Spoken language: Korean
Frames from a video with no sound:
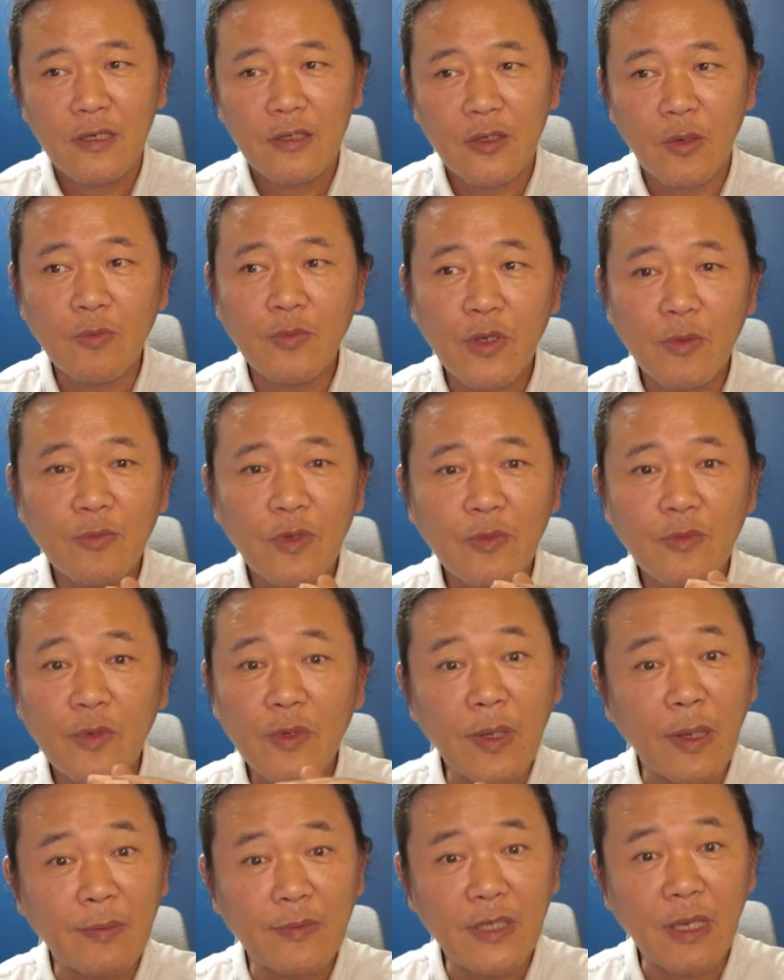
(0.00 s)
점점
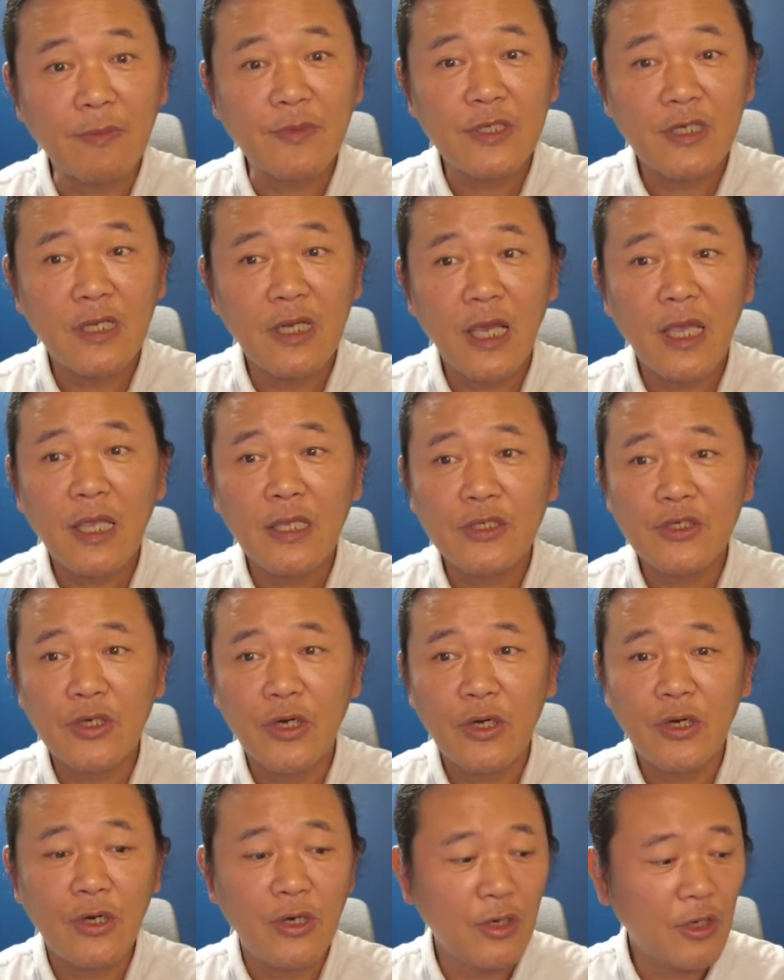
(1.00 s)
점점 잠식을
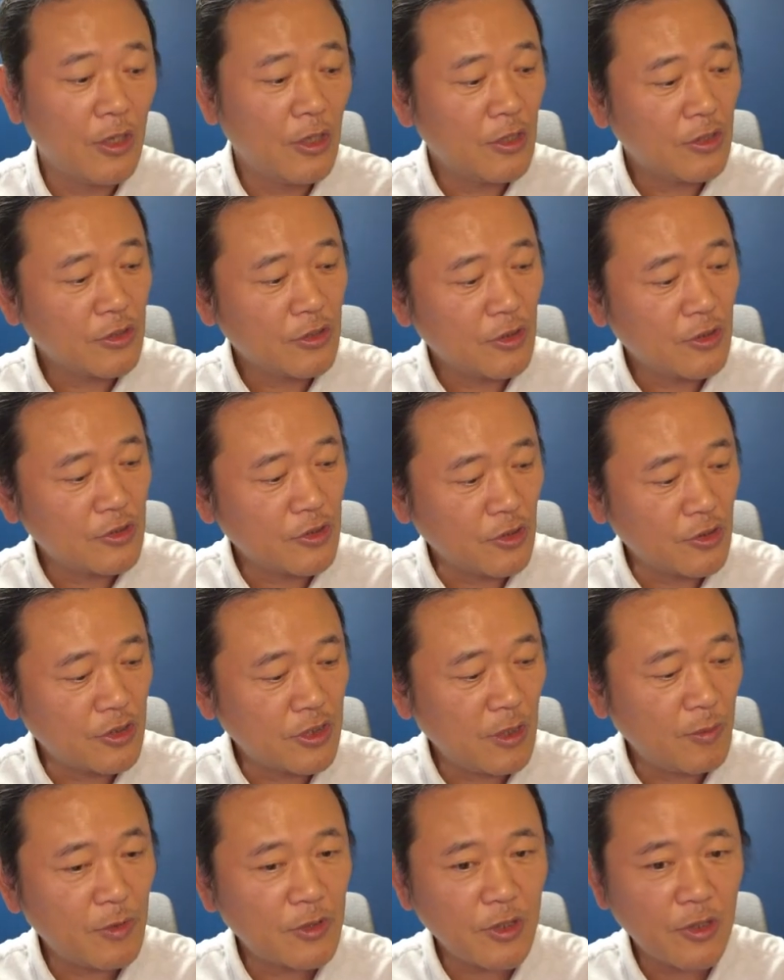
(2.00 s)
하겠죠. 저는
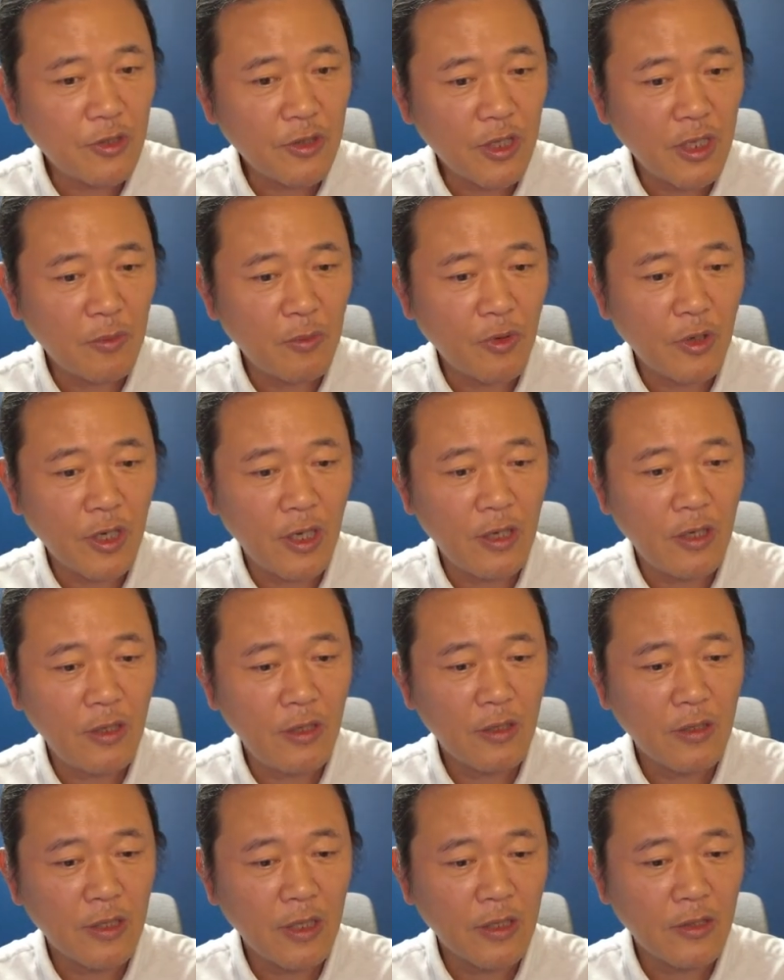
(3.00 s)
전체 한번 선택해
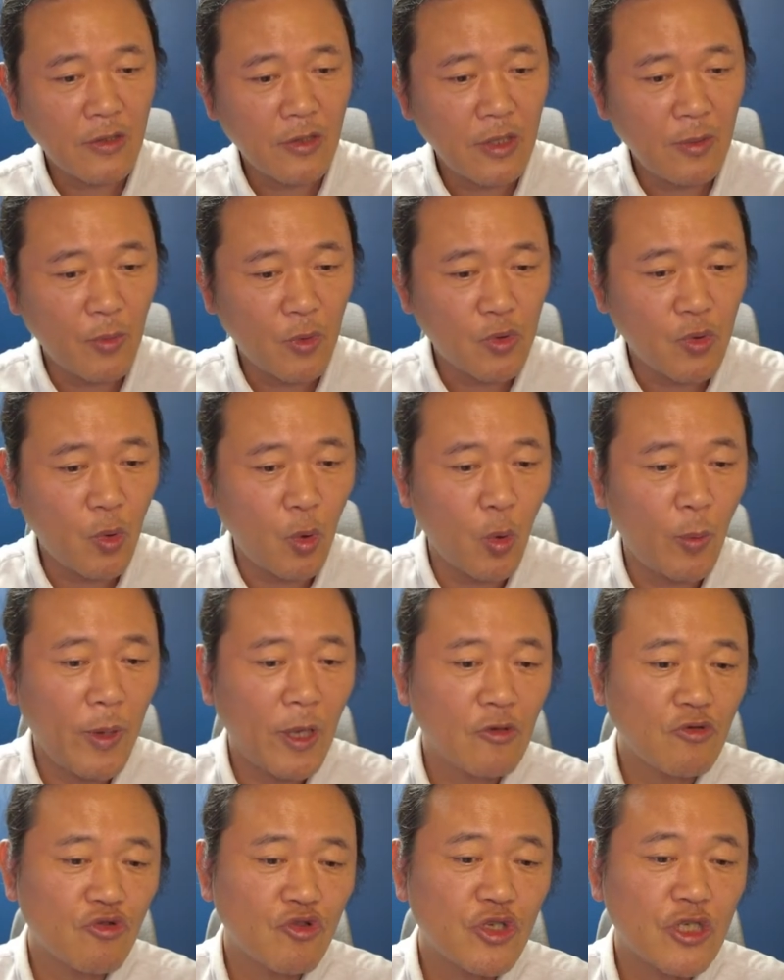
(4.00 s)
볼까요? 그랬더니 모두 5
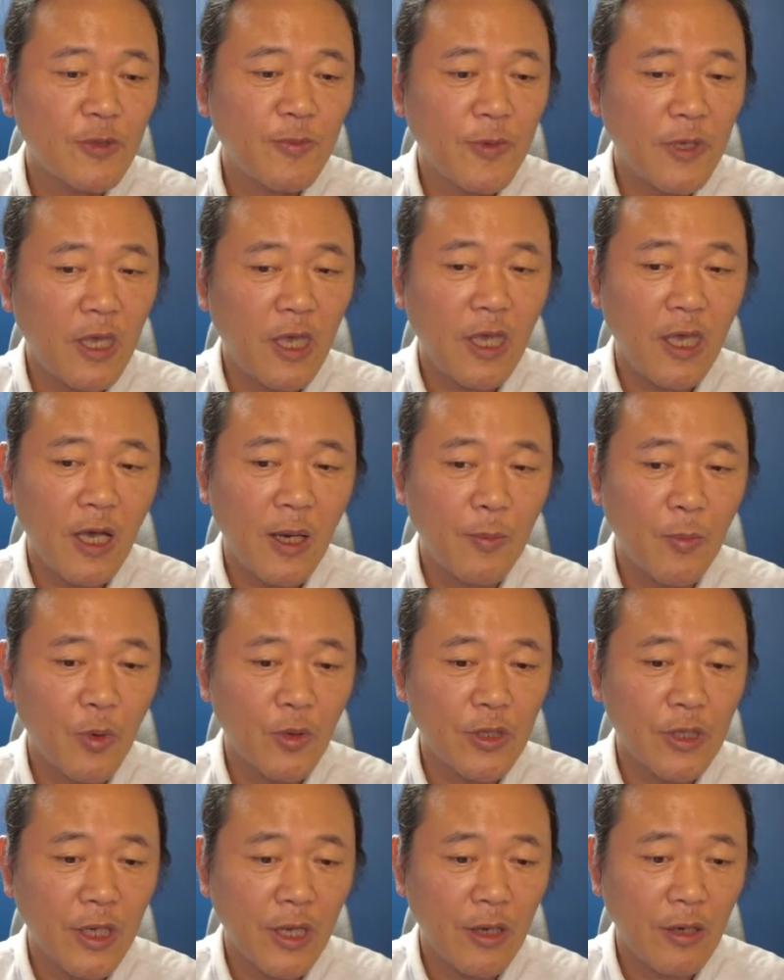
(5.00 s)
6 0개
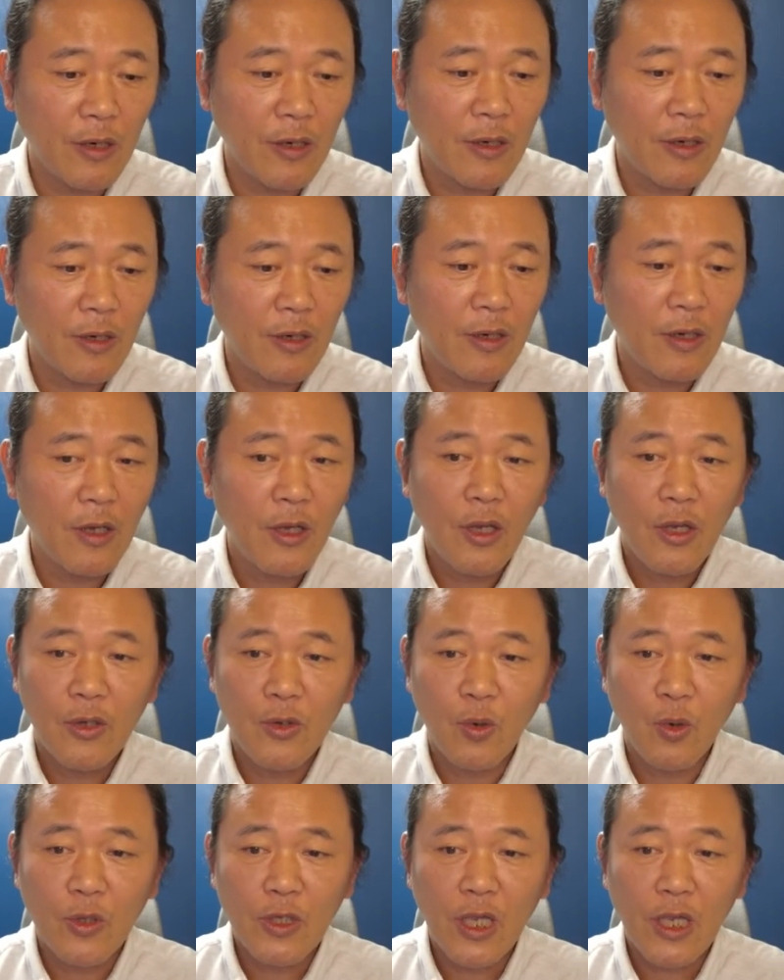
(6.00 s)
항목이래요.
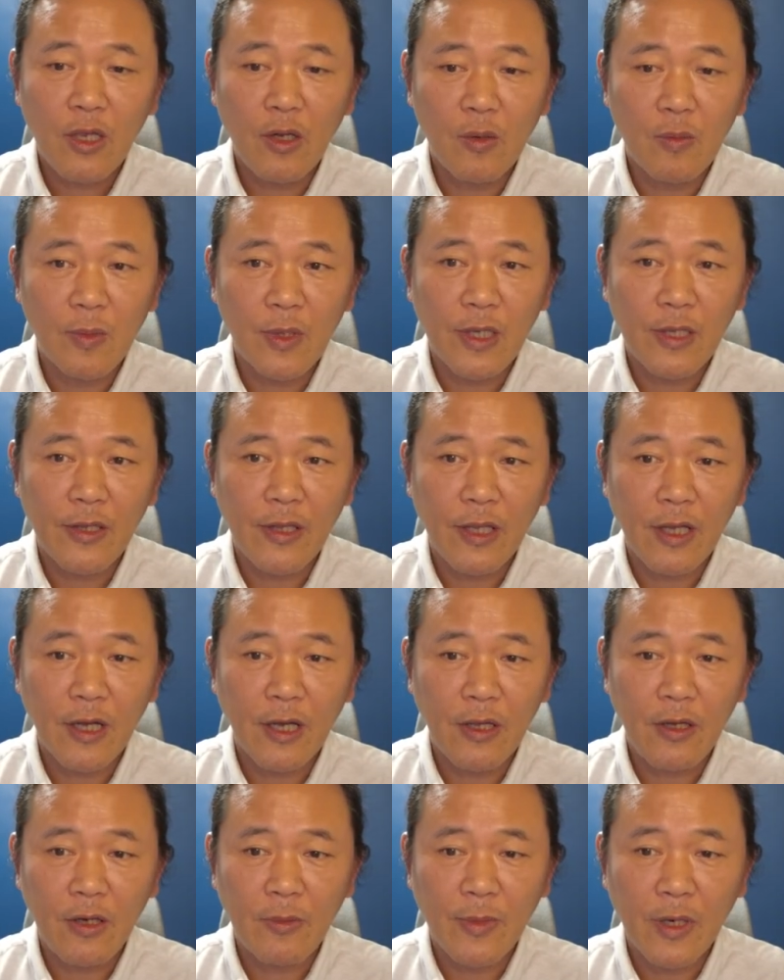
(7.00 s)
용량이 얼마나
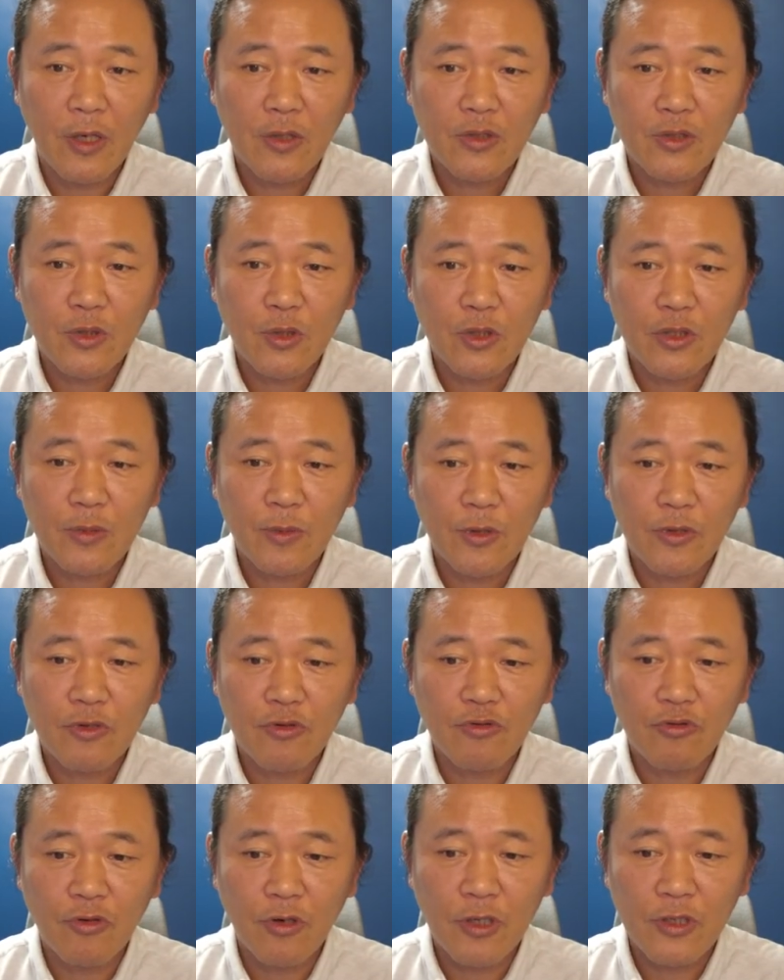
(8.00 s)
될까요? 마우스 오
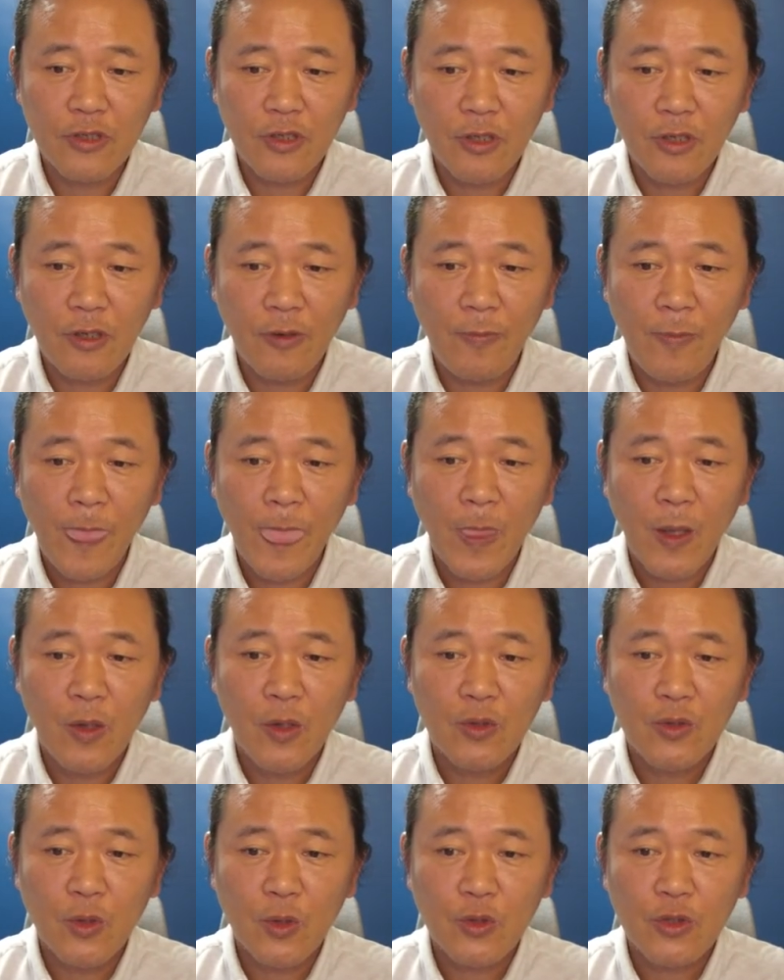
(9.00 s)
버튼 눌러서
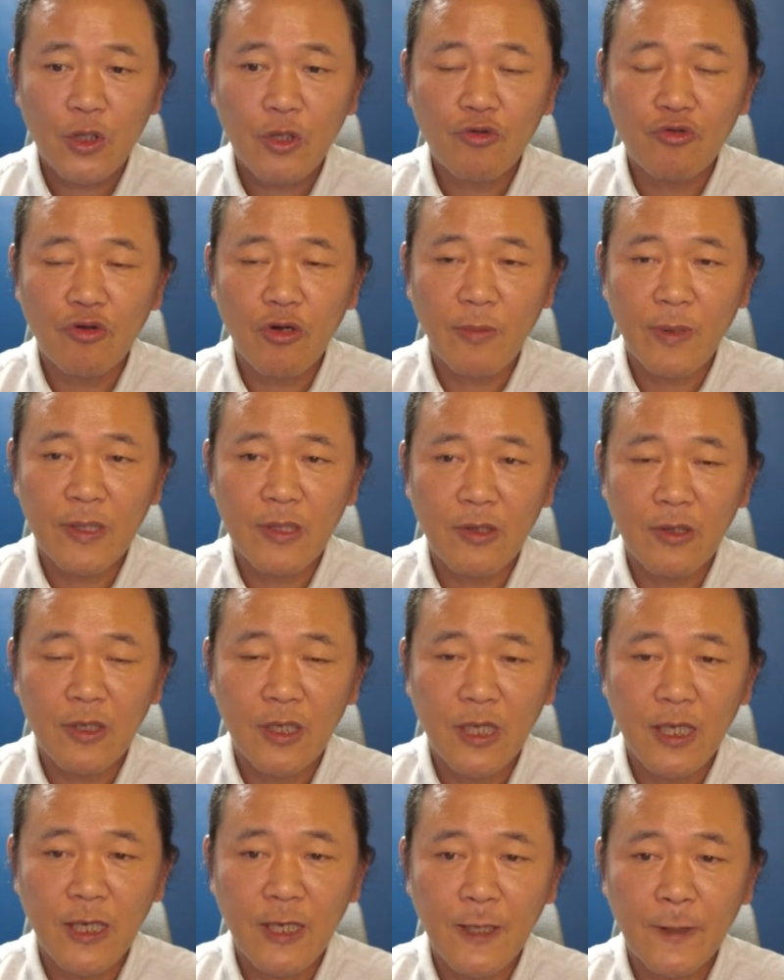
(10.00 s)
속성
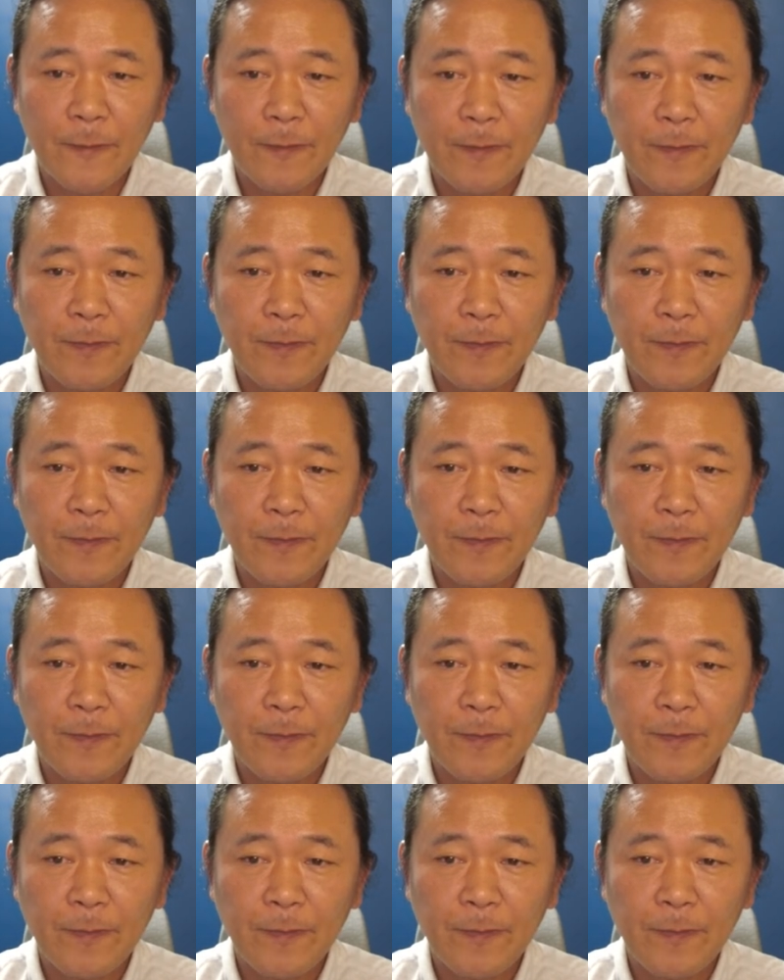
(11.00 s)
눌러봤더니